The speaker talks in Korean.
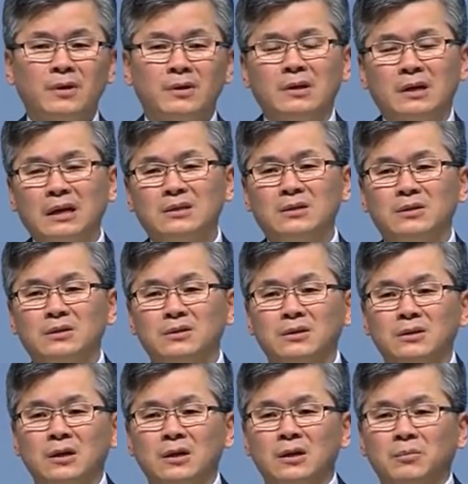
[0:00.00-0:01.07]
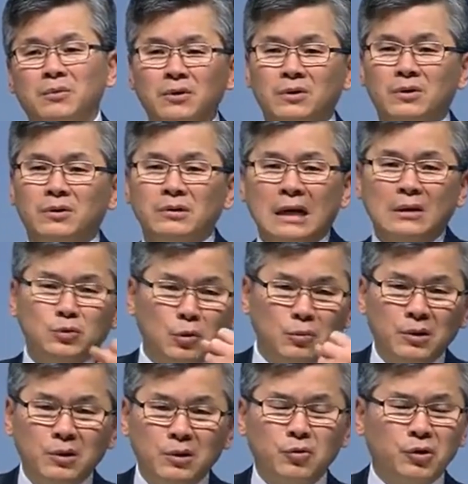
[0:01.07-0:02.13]
그래서 뭐 약도
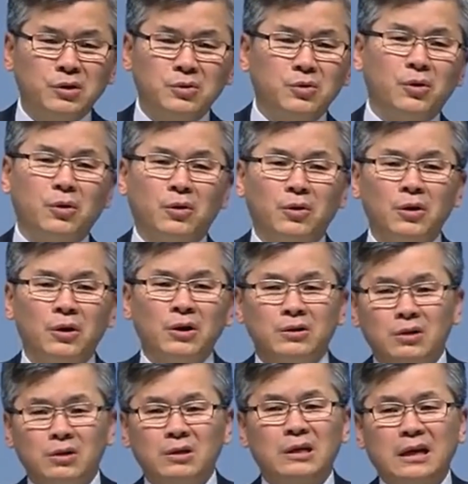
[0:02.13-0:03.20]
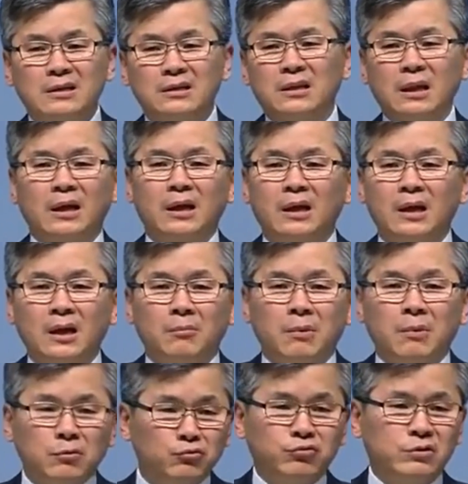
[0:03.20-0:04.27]
먹고 있고 그렇게 하는데
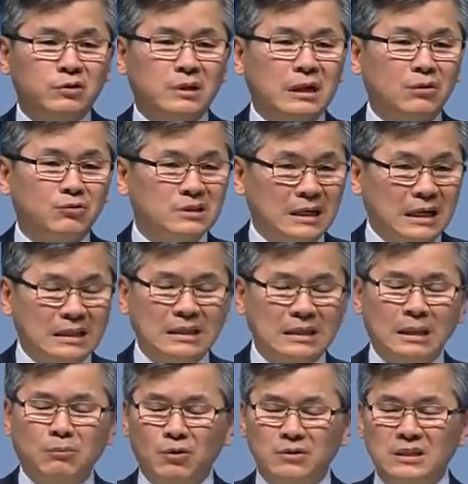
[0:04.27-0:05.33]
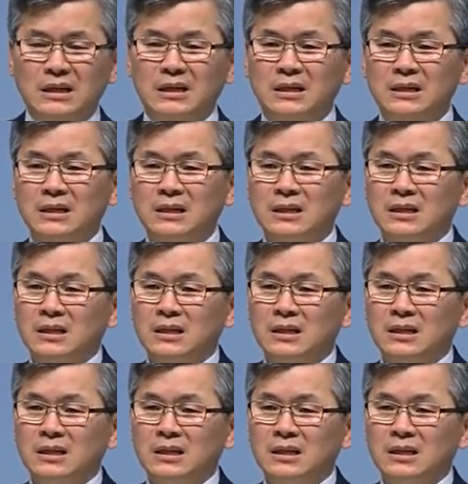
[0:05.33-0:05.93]
막울더라고 저한테 목사님